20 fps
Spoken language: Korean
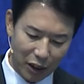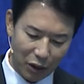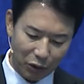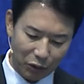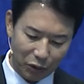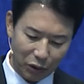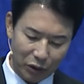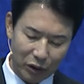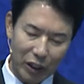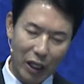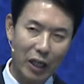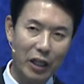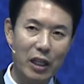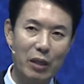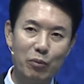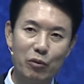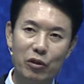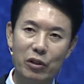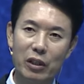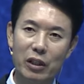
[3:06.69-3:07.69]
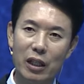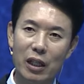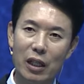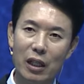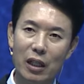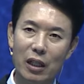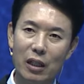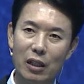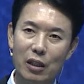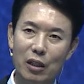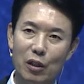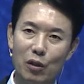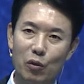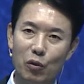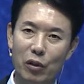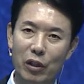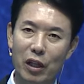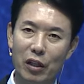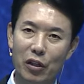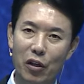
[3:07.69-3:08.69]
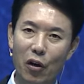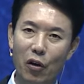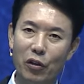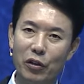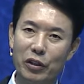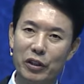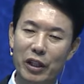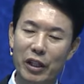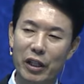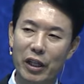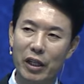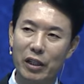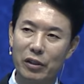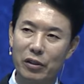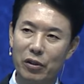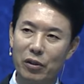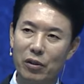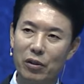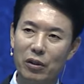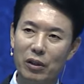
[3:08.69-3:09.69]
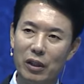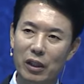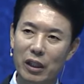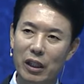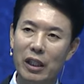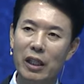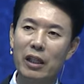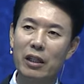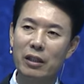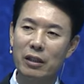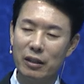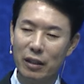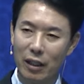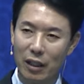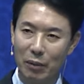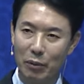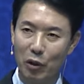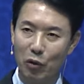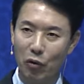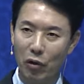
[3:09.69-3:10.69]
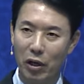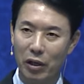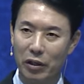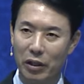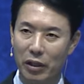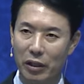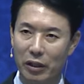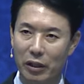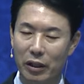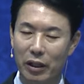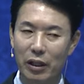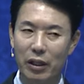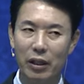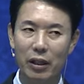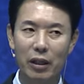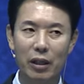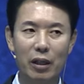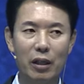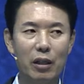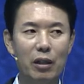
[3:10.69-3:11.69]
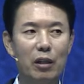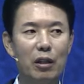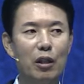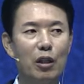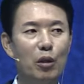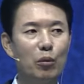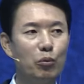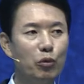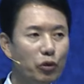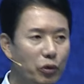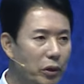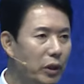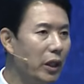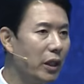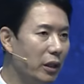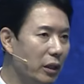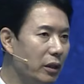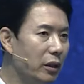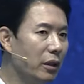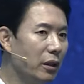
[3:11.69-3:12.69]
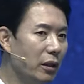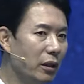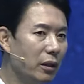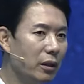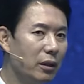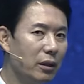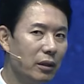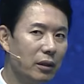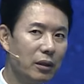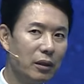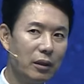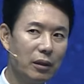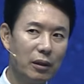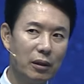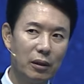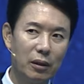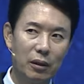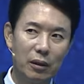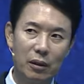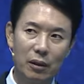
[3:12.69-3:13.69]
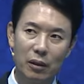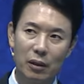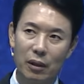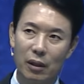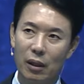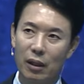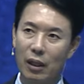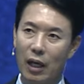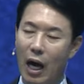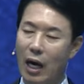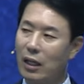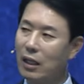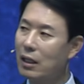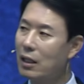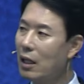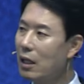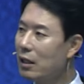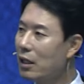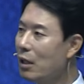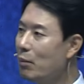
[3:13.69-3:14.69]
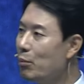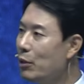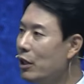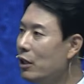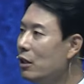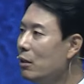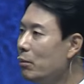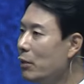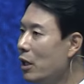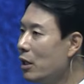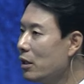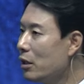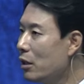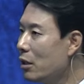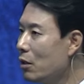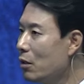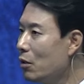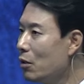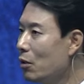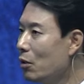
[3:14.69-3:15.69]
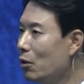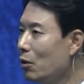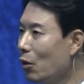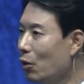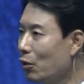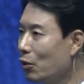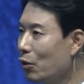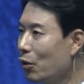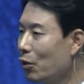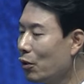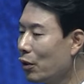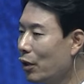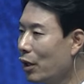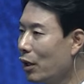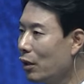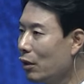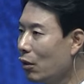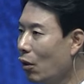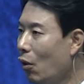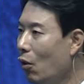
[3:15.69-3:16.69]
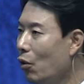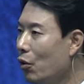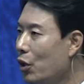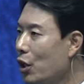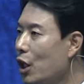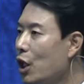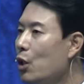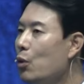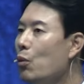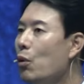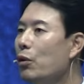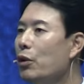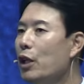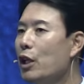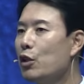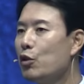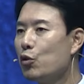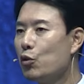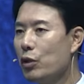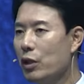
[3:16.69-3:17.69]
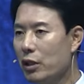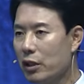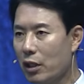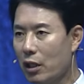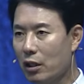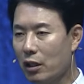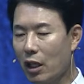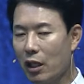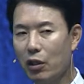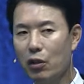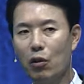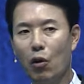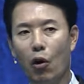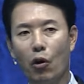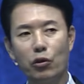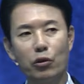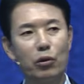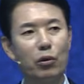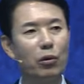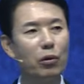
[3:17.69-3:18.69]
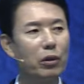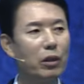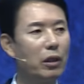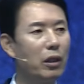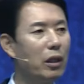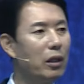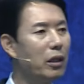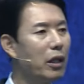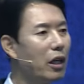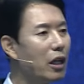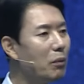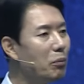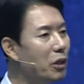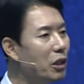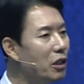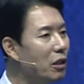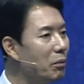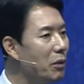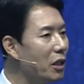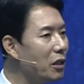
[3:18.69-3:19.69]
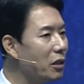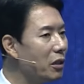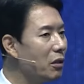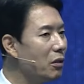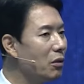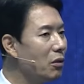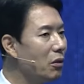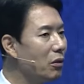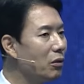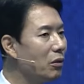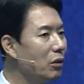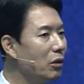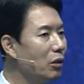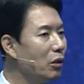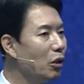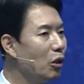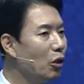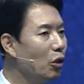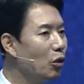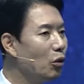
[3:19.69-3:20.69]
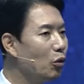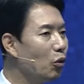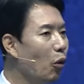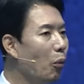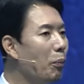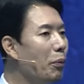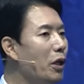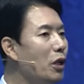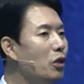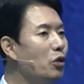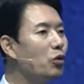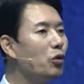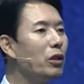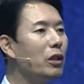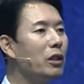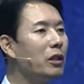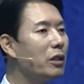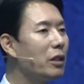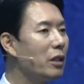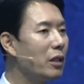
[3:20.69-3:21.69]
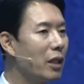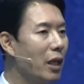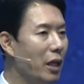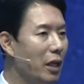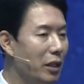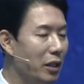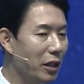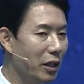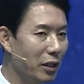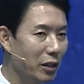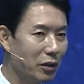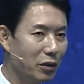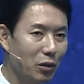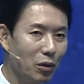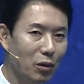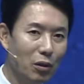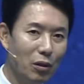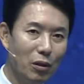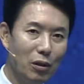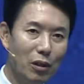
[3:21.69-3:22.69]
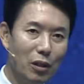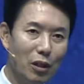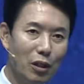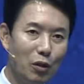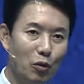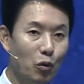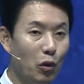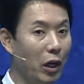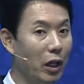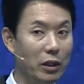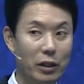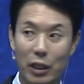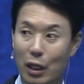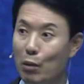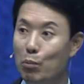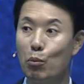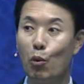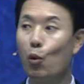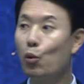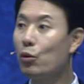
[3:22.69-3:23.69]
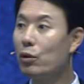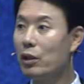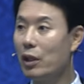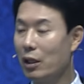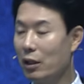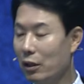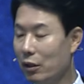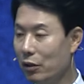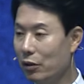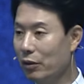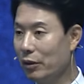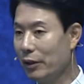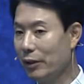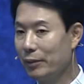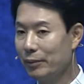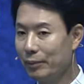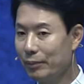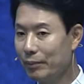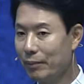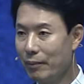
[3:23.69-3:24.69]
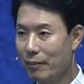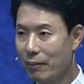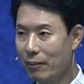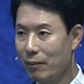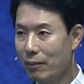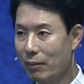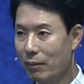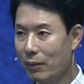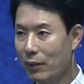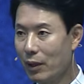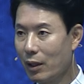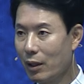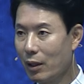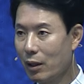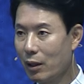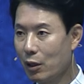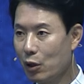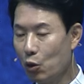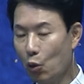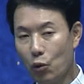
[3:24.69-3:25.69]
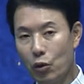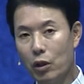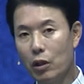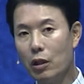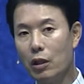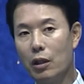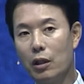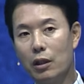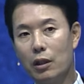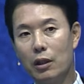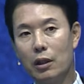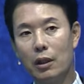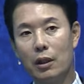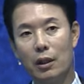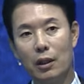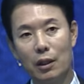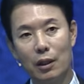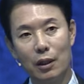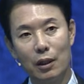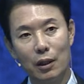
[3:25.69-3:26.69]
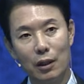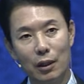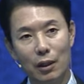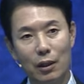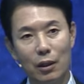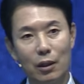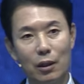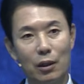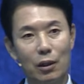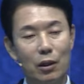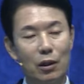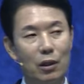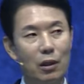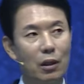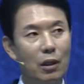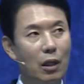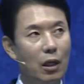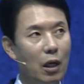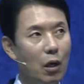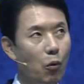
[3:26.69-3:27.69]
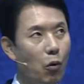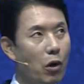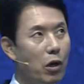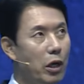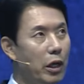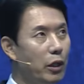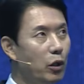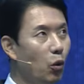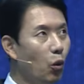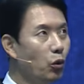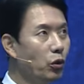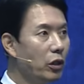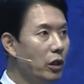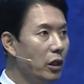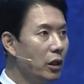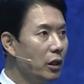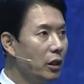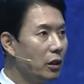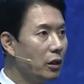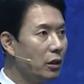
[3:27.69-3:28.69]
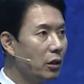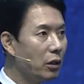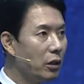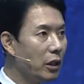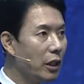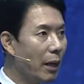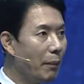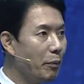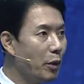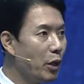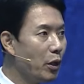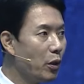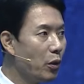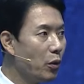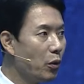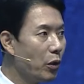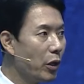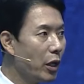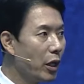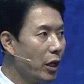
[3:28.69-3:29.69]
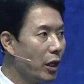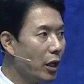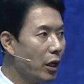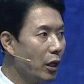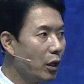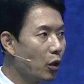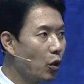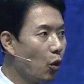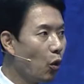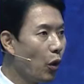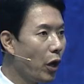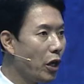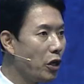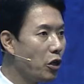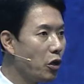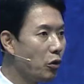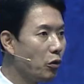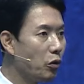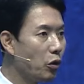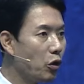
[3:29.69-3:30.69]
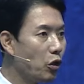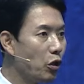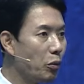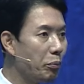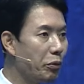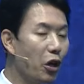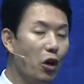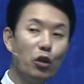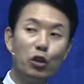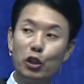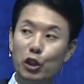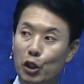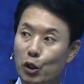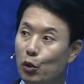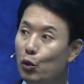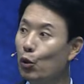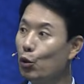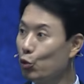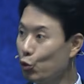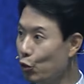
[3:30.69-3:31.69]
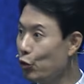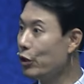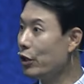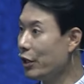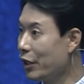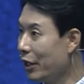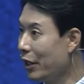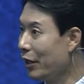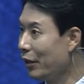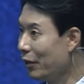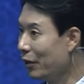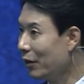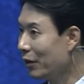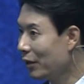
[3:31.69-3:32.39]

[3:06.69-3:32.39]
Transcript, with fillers: 어떤 장애물이나 우리가 경쟁에서 이기는 사람이 되어야 되는데 문제는 각각의 믿음의 실력을 어떻게 더 키워낼 수 있을까? 이걸 어떻게 내가 믿음의 실력을 높일 수 있을까에 대해서 우리가 잘 모른다는 거예요. 그래서 오늘 아, 원래는 오늘이 저희 감리교회 교회력으로는 평신도 주일이에요.